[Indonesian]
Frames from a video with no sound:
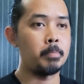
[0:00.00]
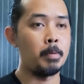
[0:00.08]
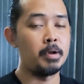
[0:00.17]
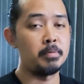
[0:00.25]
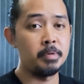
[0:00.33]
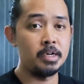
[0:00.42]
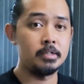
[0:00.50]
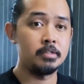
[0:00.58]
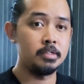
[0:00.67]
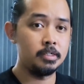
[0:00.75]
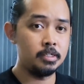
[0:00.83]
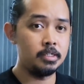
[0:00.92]
paman
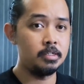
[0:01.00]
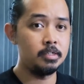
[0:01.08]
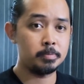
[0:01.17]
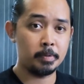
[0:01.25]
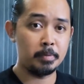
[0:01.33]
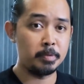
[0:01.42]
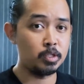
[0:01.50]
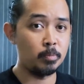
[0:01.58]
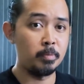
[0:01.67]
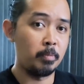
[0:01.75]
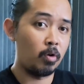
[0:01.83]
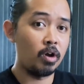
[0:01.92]
Ben di Spider-Man
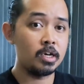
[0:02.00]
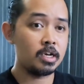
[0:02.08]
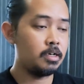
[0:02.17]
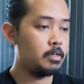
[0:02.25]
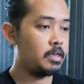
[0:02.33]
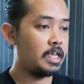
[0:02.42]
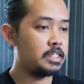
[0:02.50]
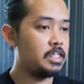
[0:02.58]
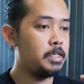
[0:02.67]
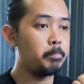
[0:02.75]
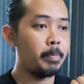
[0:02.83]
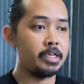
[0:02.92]
Tobey Maguire kan
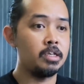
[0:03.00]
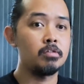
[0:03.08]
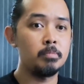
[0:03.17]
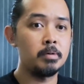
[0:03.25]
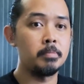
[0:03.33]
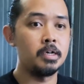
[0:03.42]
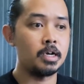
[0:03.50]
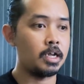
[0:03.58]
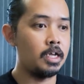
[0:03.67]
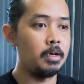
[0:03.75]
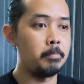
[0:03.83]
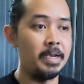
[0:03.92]
ngasih impactnya itu bener-bener
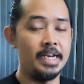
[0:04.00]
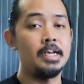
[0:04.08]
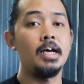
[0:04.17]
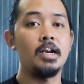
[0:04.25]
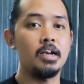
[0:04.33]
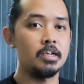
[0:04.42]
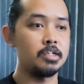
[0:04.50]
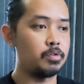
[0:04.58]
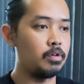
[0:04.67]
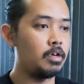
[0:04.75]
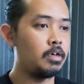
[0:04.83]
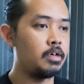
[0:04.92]
kayak beda lah gitu
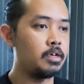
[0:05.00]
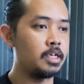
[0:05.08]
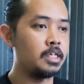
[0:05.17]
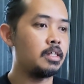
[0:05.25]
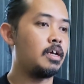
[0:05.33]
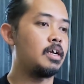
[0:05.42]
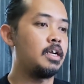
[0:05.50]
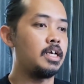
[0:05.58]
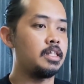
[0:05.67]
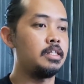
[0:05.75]
ya kita ngelihat